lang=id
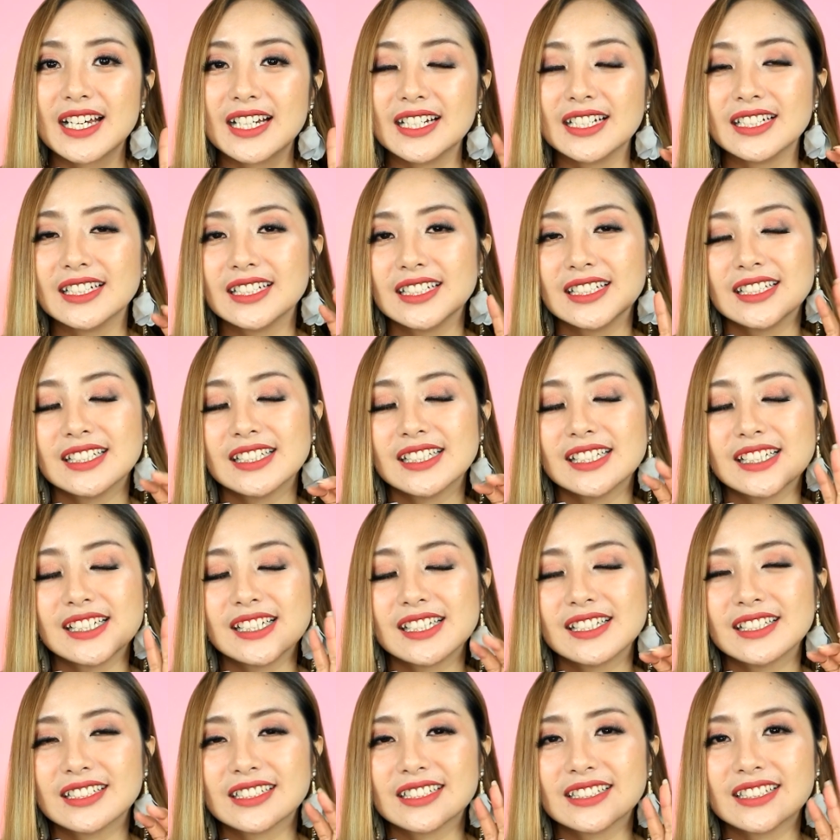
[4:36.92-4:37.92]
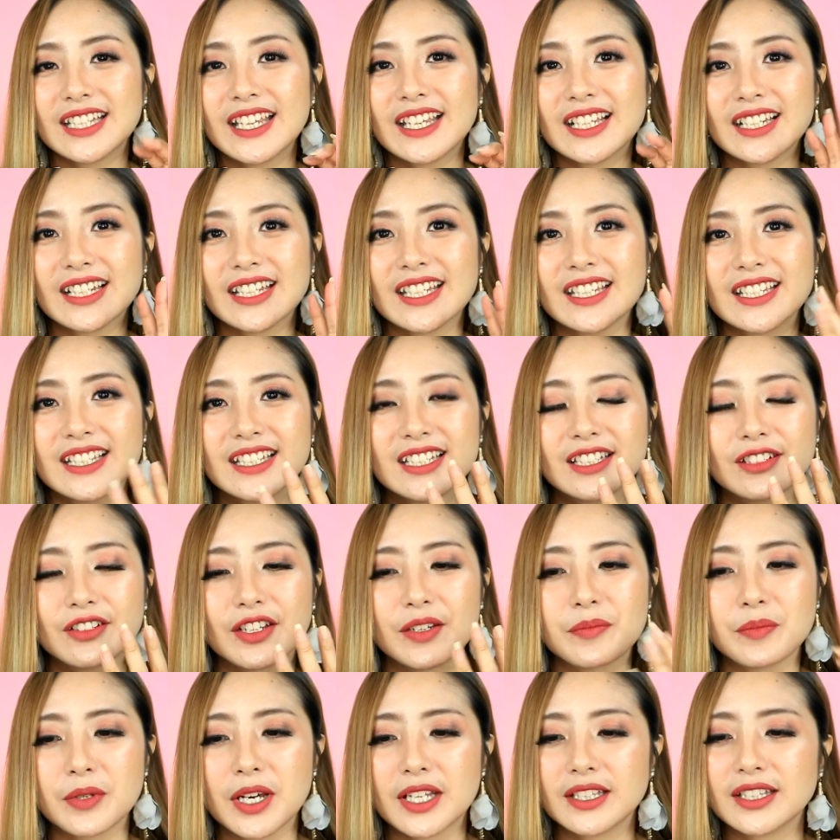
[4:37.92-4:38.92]
uh, tingling gitu
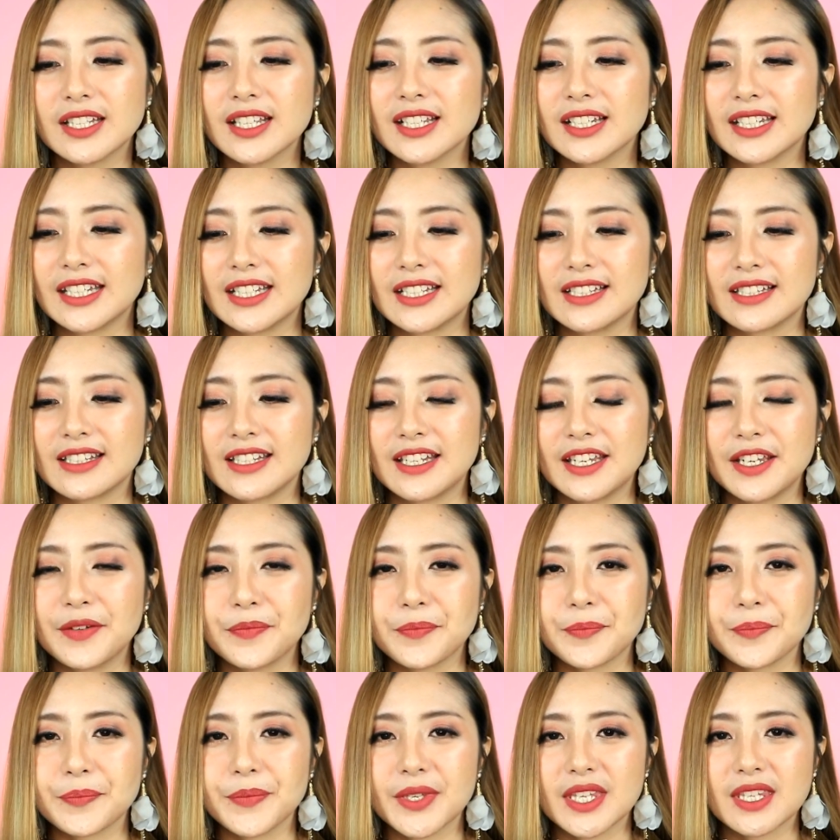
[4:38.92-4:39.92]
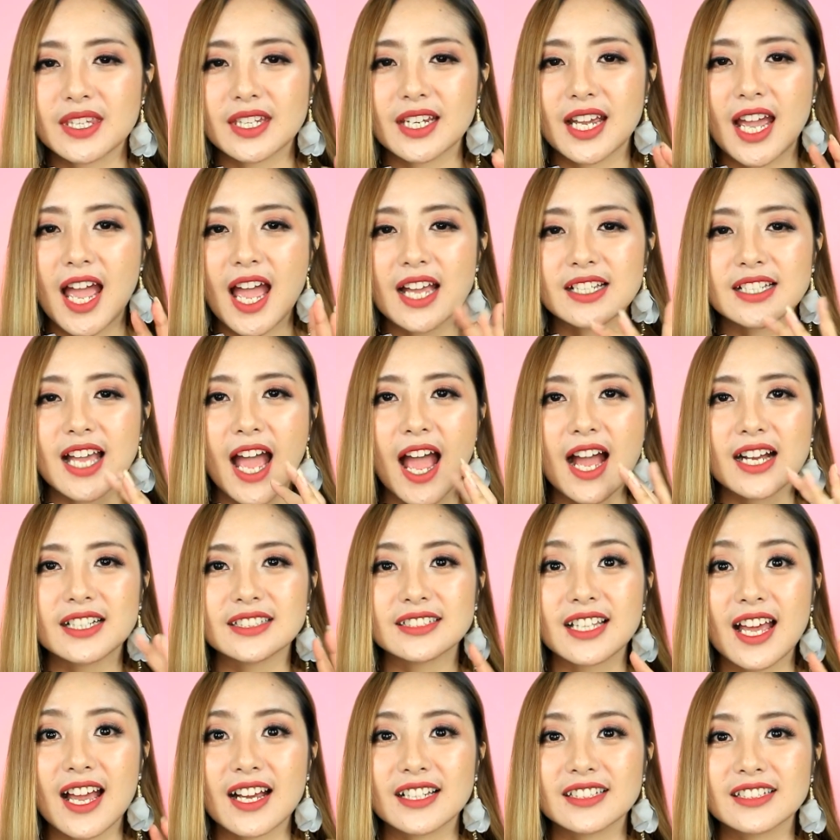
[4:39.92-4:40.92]
ya bukan tingling sih agak
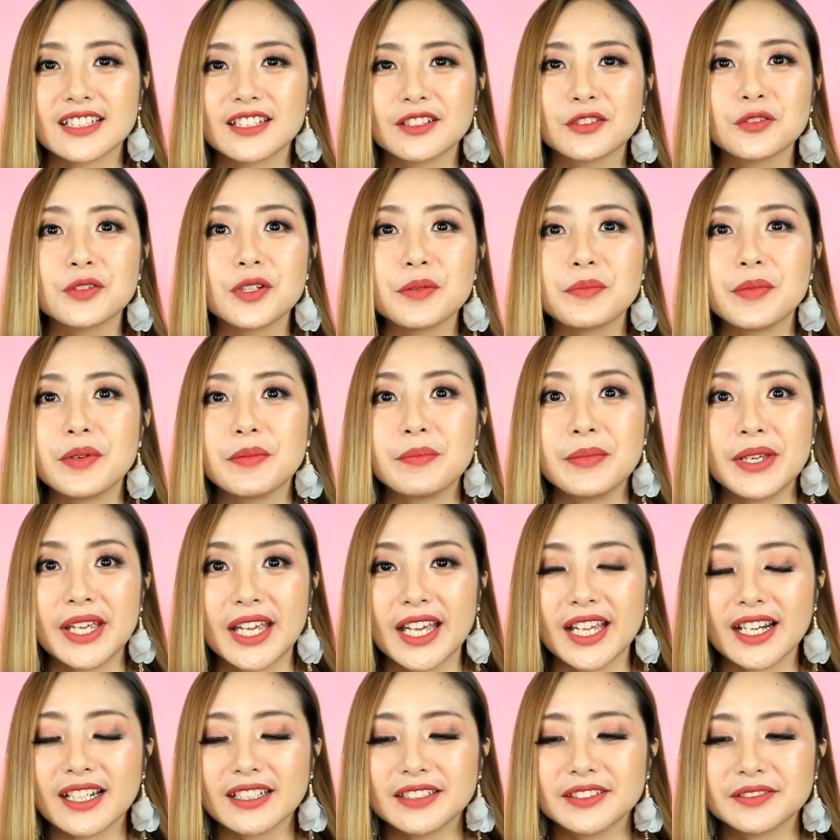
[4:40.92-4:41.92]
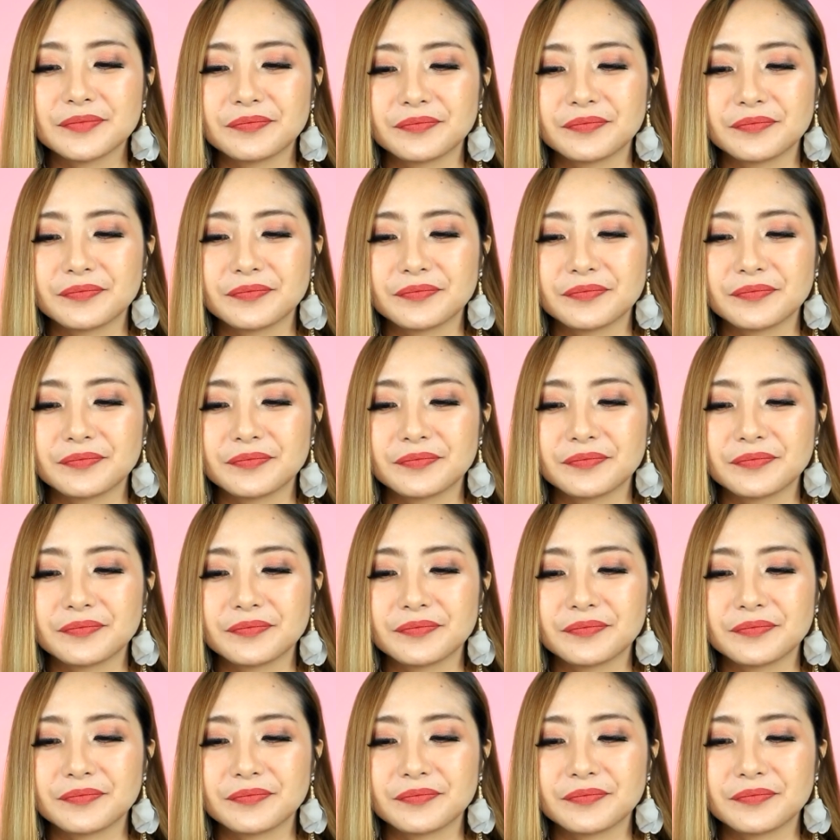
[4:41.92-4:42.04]
anget-anget gitu di bibir